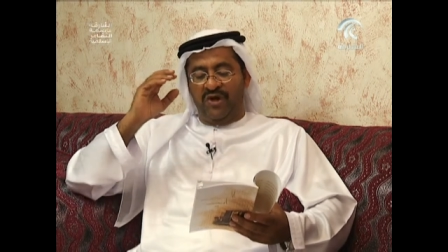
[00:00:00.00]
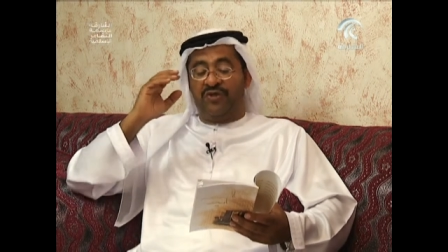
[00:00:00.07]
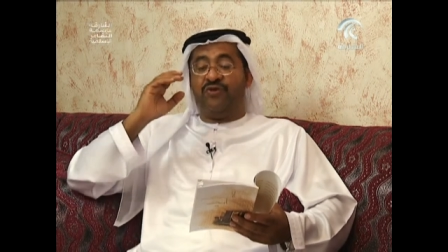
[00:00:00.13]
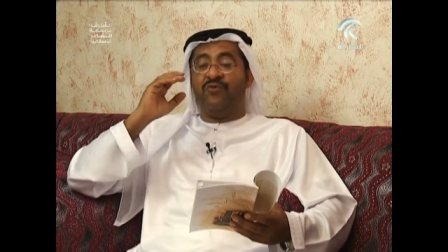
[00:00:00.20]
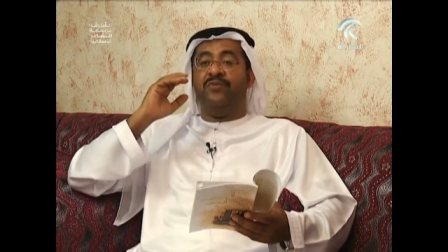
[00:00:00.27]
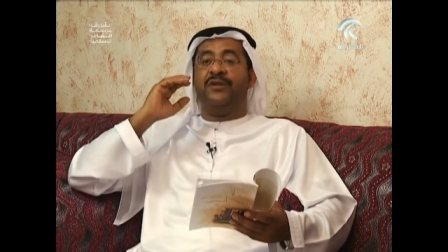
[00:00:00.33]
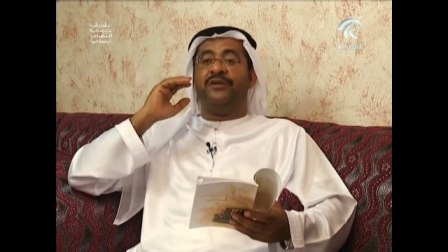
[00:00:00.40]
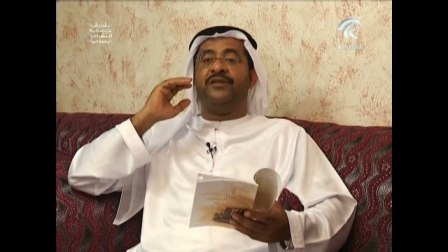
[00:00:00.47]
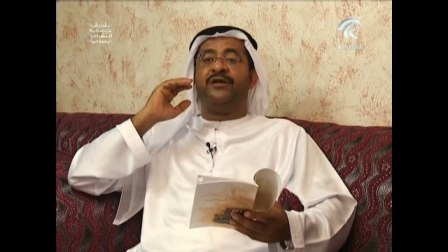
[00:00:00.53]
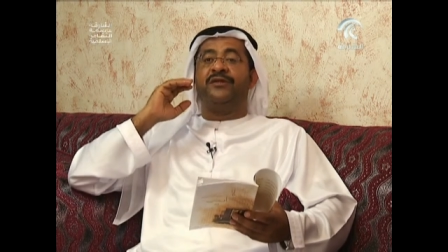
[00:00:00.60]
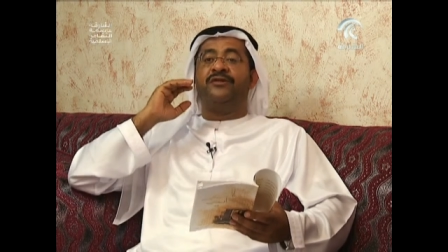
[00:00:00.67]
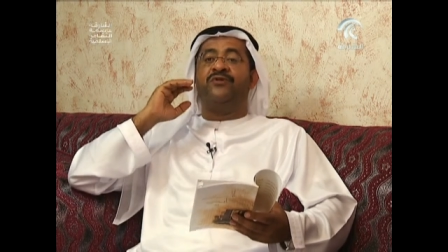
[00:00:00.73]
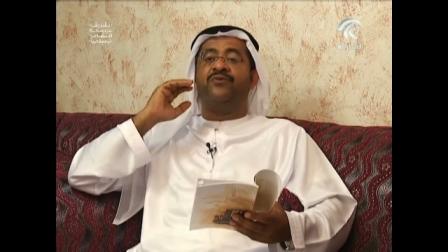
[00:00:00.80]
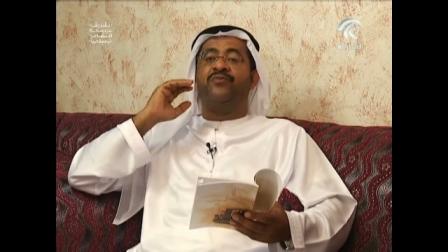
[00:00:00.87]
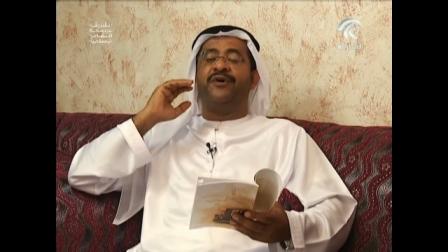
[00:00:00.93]
ثم
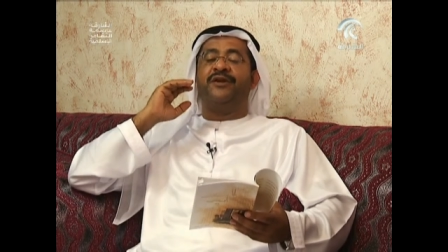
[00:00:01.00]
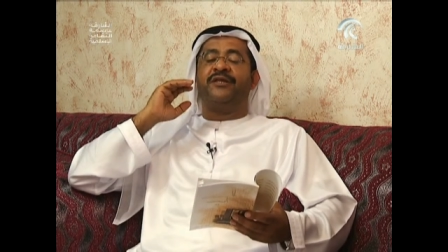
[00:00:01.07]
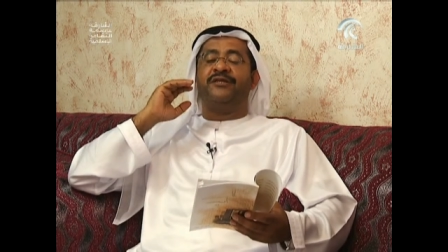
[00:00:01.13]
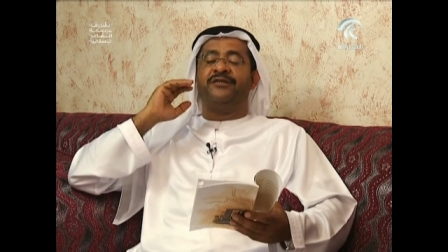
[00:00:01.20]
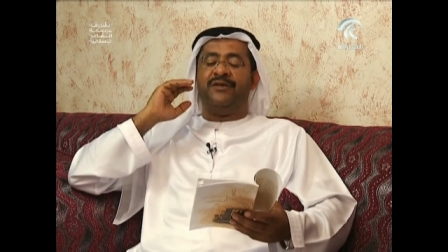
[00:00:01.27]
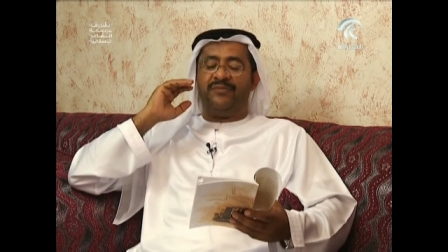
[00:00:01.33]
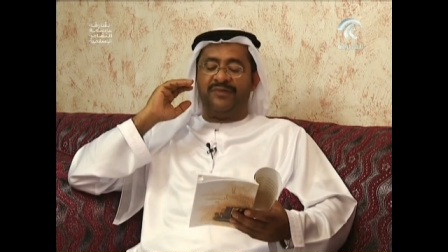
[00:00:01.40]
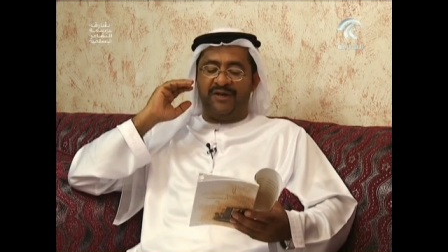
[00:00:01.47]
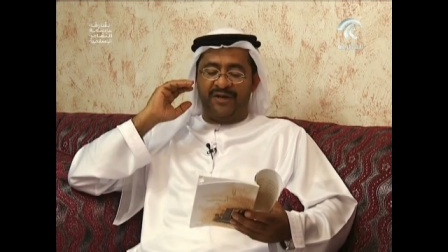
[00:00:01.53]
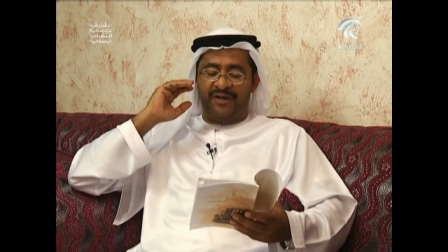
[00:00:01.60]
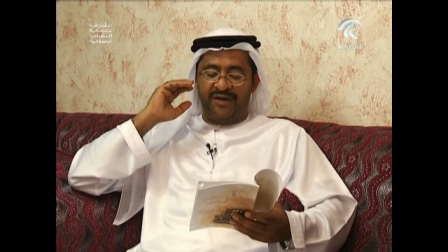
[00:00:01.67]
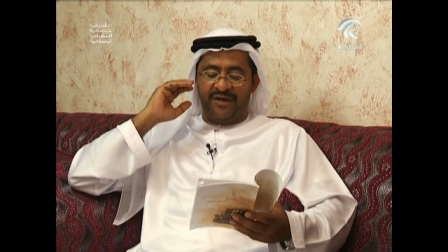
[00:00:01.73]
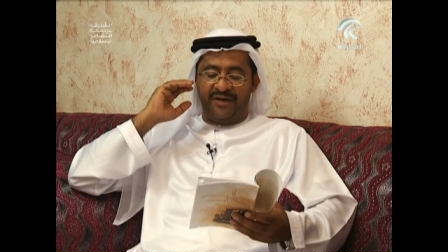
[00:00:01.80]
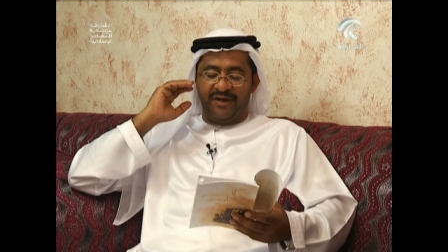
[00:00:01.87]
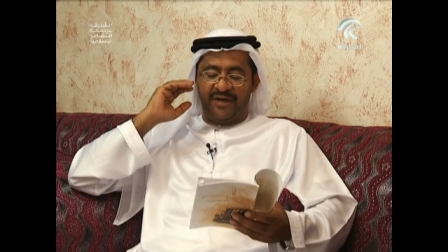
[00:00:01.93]
ثم
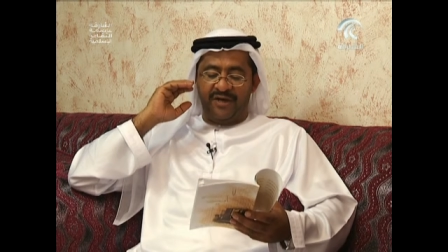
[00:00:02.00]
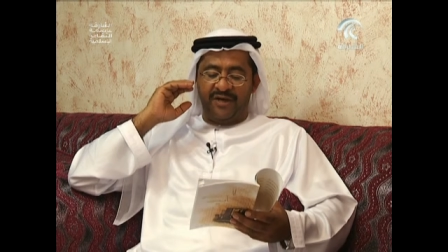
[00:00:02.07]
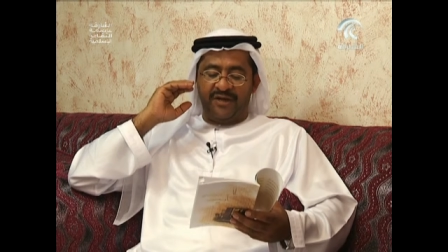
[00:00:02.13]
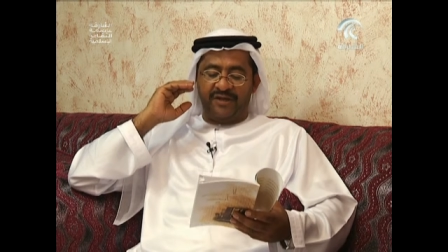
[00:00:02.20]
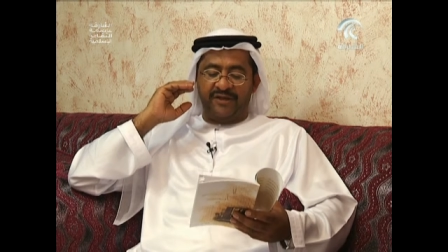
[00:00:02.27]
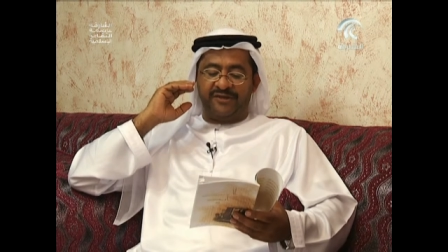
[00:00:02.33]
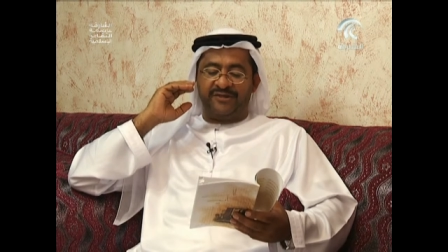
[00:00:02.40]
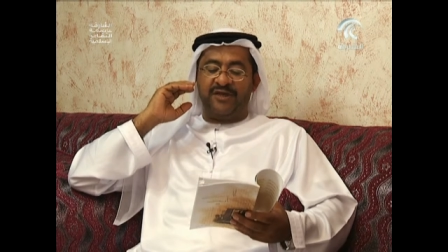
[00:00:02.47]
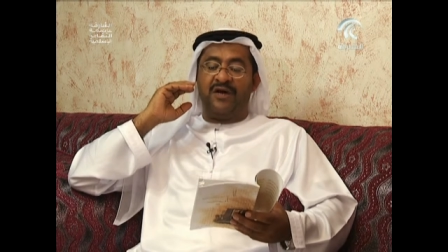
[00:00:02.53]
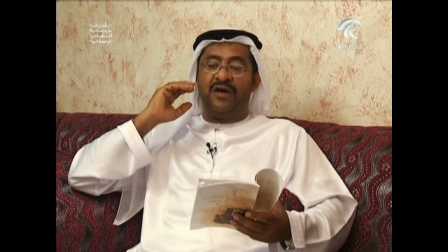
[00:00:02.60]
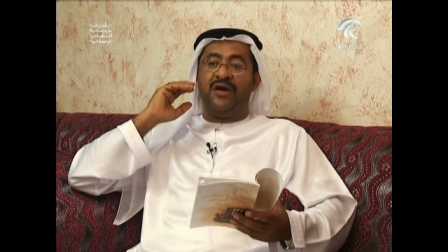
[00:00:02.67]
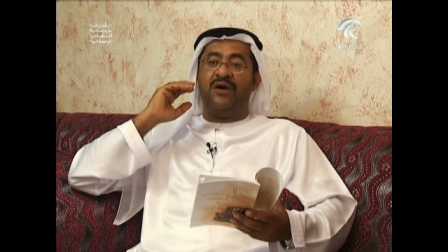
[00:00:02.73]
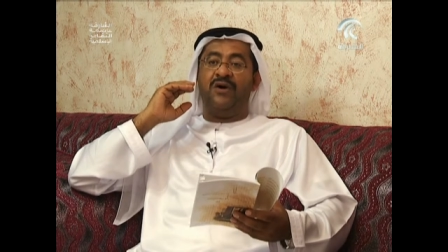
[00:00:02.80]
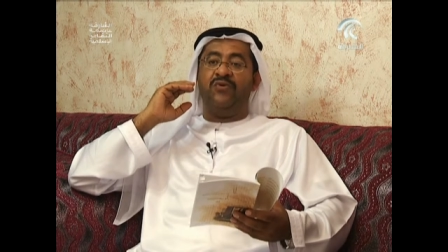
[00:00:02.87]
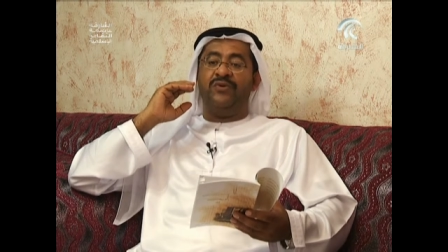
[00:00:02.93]
ارتسمنا
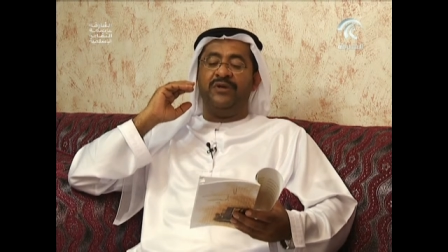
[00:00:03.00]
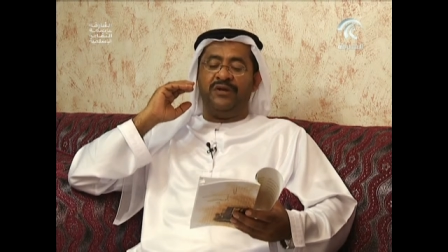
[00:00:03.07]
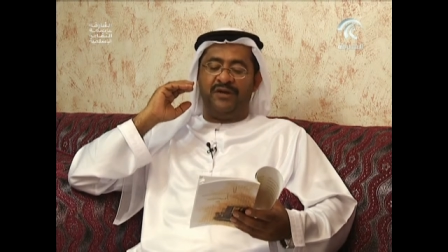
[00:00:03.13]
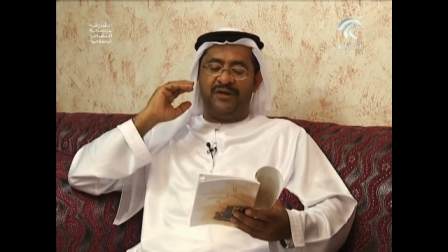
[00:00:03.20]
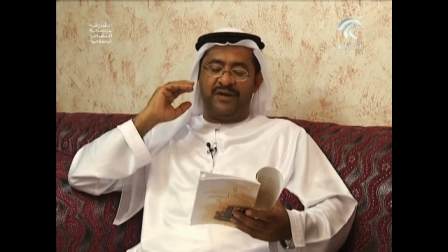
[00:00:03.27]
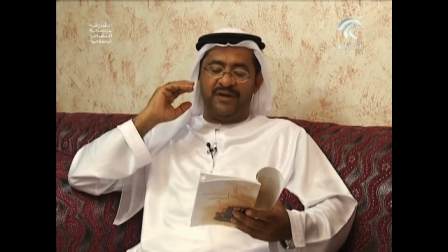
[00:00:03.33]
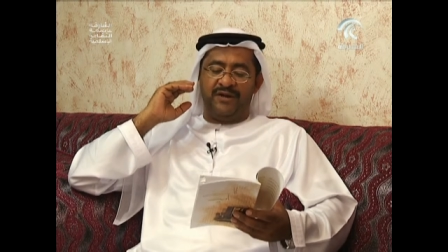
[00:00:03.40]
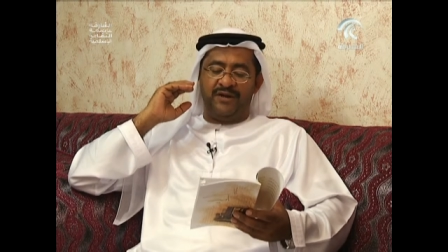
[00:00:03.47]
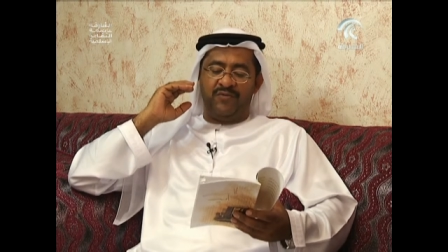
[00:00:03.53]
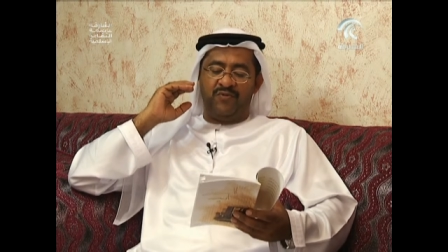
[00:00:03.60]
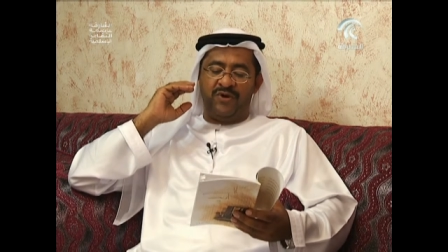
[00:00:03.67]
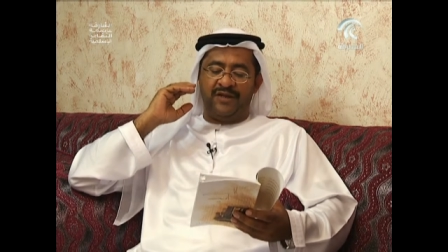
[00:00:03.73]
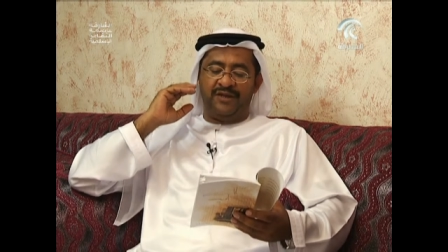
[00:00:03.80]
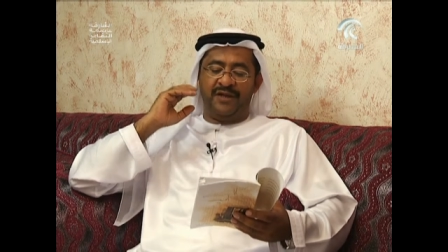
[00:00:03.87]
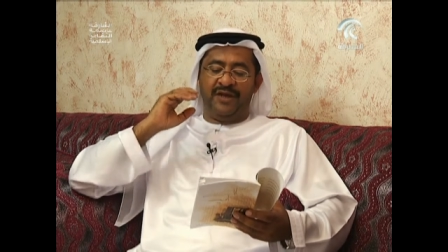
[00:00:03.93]
تصاويرا
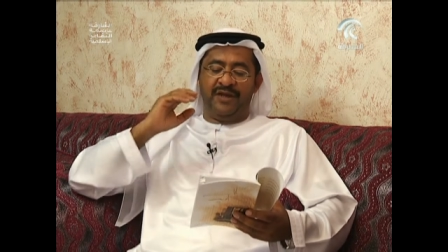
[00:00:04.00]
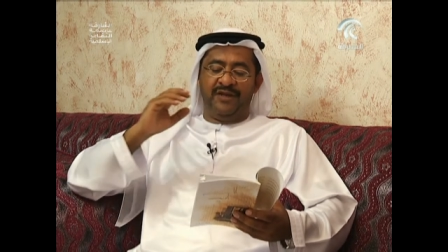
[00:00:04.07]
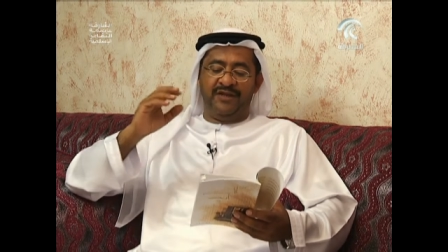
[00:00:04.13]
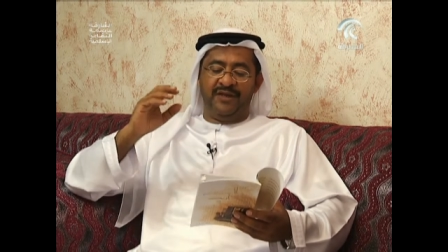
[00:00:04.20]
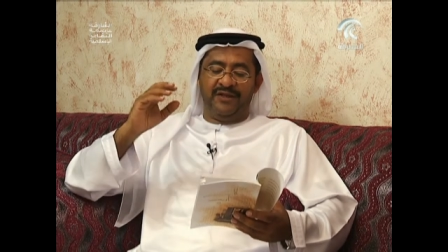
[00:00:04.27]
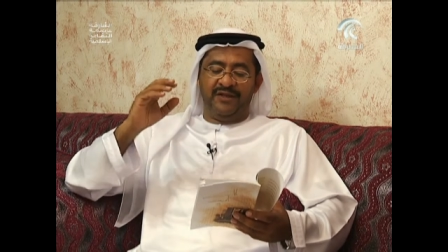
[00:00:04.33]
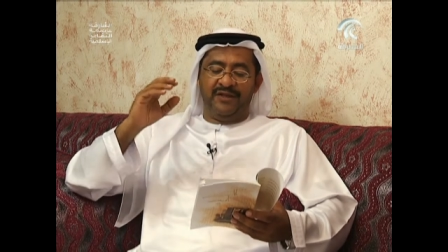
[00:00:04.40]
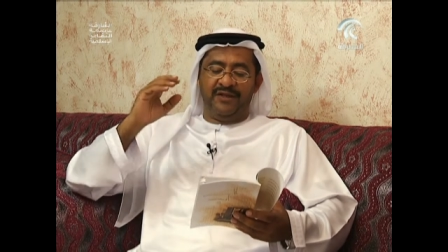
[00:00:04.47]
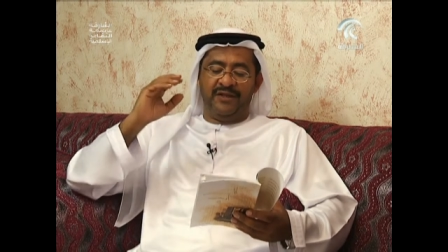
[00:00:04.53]
مهدهدة